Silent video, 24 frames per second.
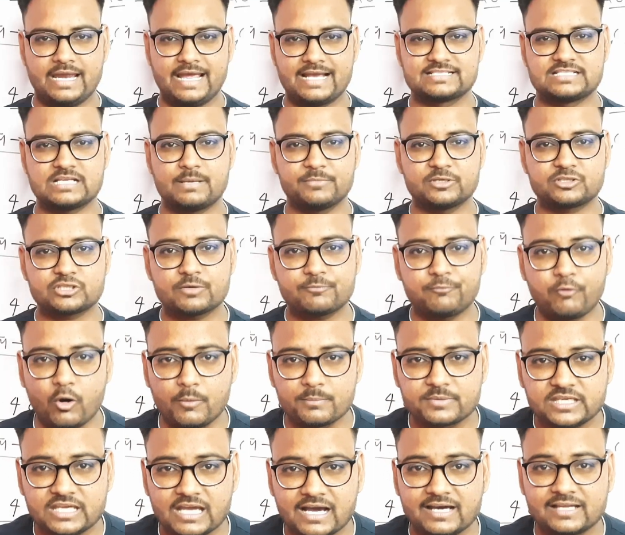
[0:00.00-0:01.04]
एग्जामिनेशन फॉर्म
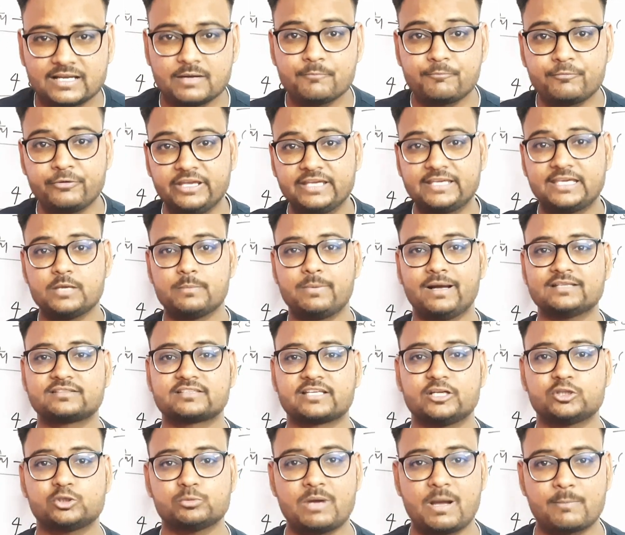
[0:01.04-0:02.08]
की अगर हम फी की बात
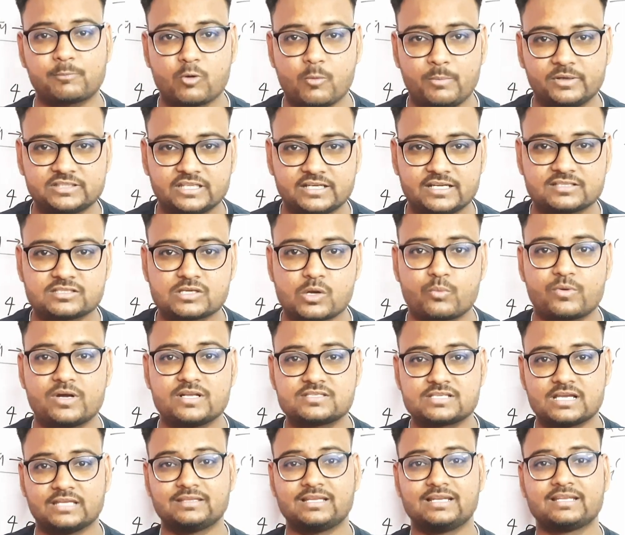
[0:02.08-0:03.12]
करें तो मैं आपको बताना चाहूंगा
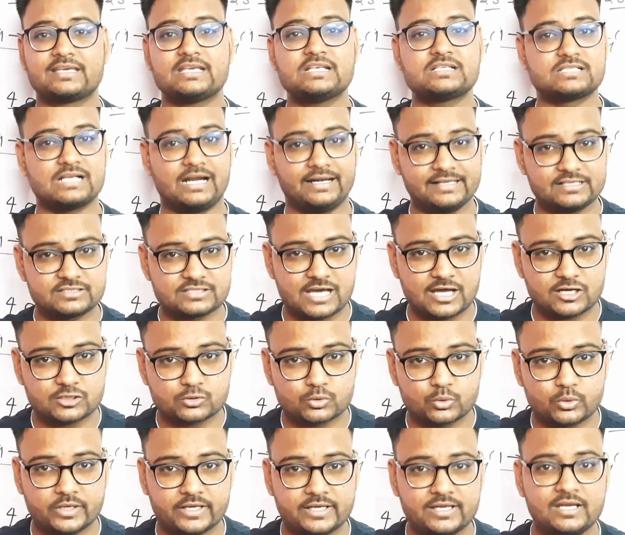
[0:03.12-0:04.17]
जनरल की साढ़े चार
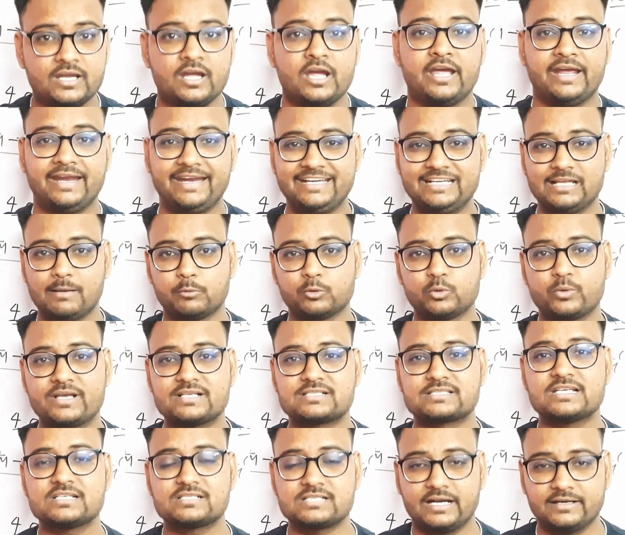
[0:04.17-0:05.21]
सौ है ईडब्ल्यू e
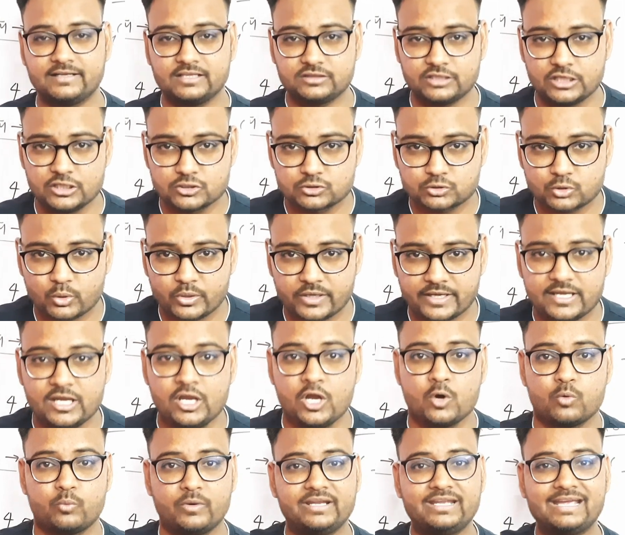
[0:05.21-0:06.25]
की साढ़े तीन सौ है
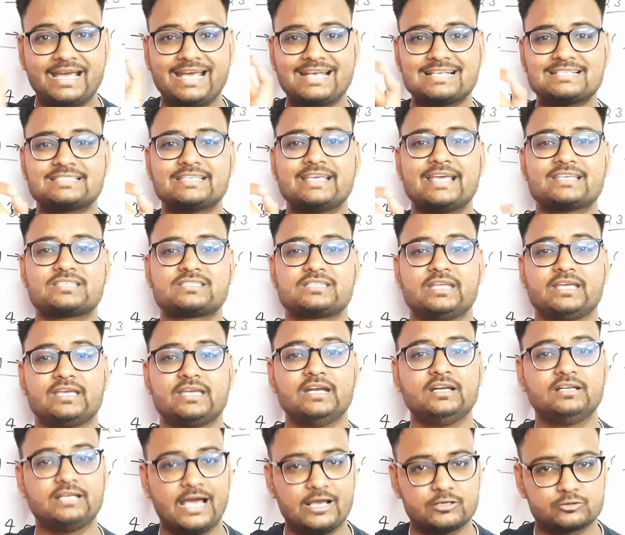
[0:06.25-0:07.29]
वहीं एस सी e की
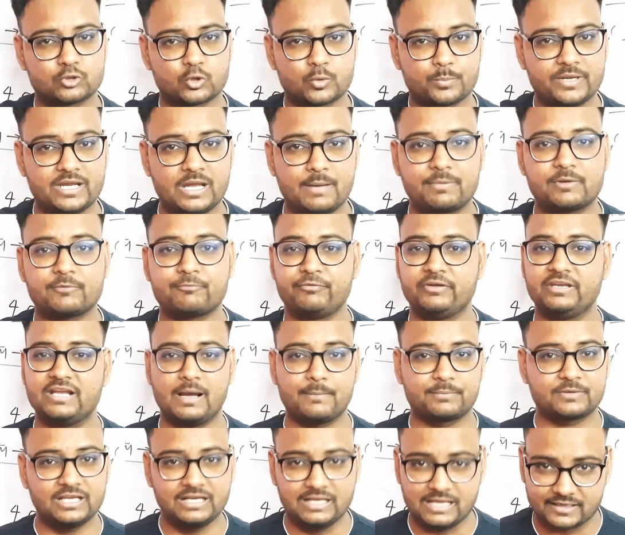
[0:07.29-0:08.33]
ढाई सौ रुपये यहाँ पर फी
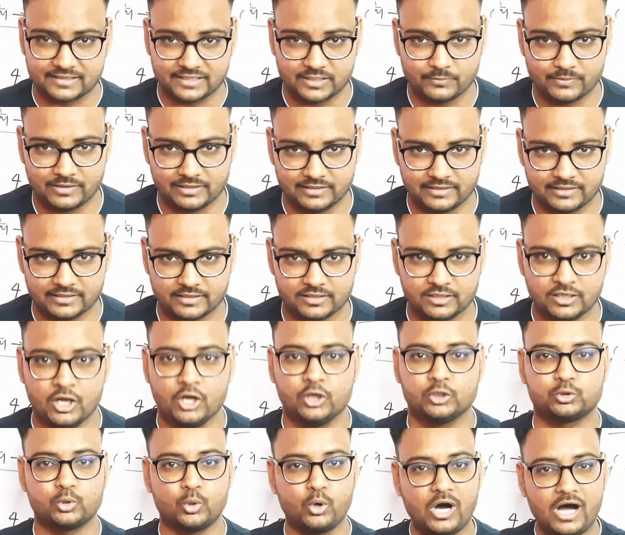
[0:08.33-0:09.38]
आपकी लगने वाली है
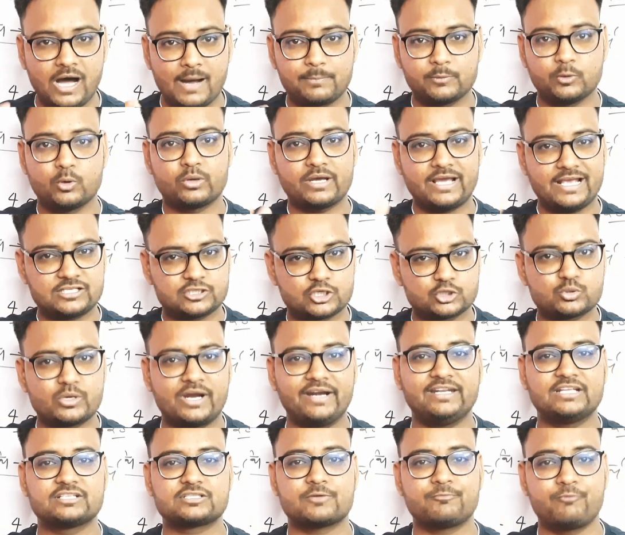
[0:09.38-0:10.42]
तो आप लोग एस
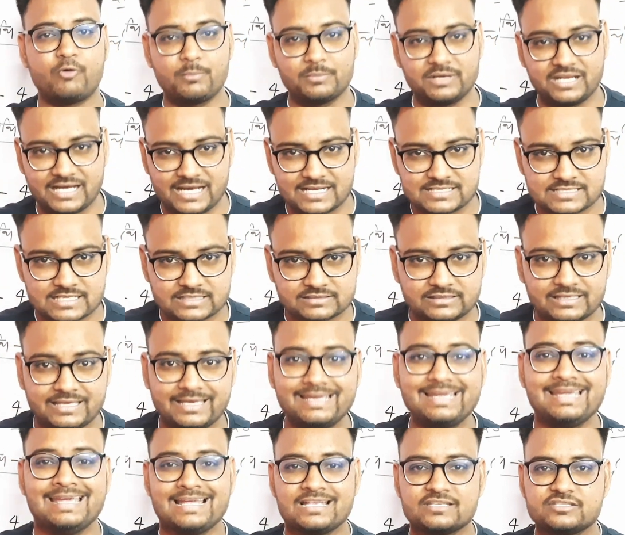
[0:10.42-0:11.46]
एस से फॉर्म लगा सकते
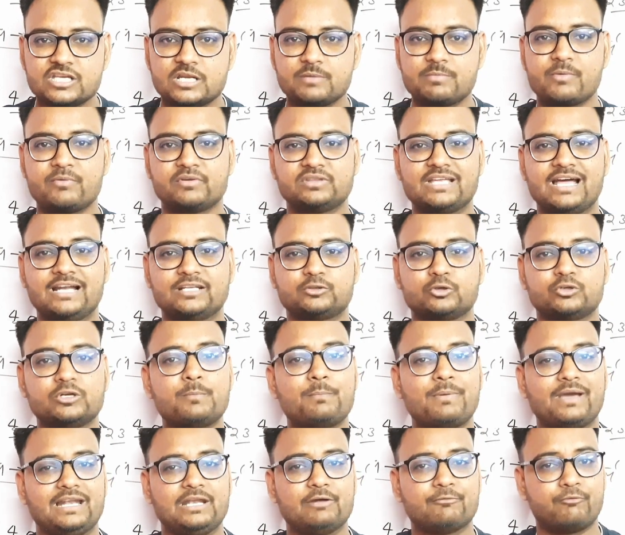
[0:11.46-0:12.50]
हैं जिन भी विद्यार्थियों ने
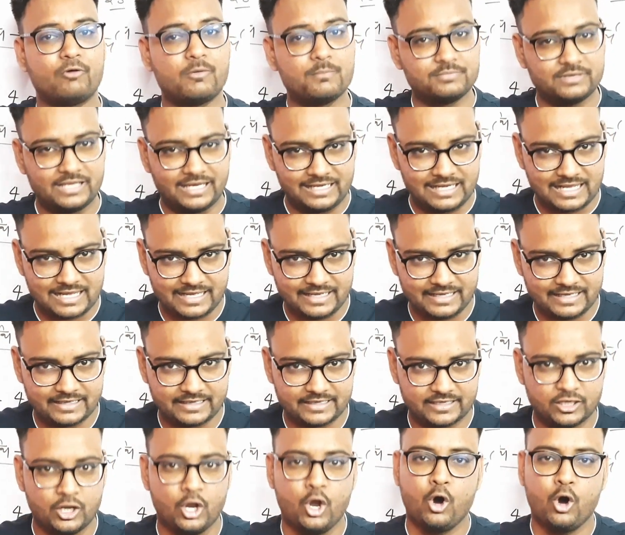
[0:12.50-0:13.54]
पहले फॉर्म नहीं लगाया है